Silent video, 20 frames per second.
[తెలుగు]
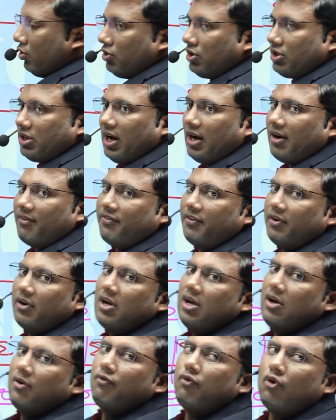రూట్ ఆఫ్
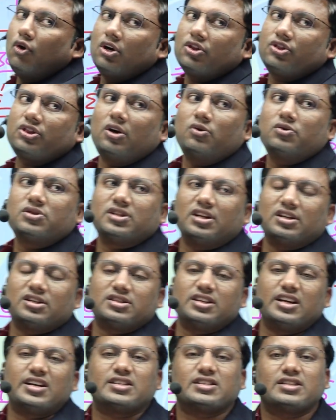ఫోర్ థౌజండ్
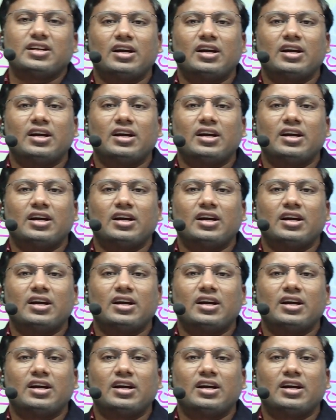సిక్స్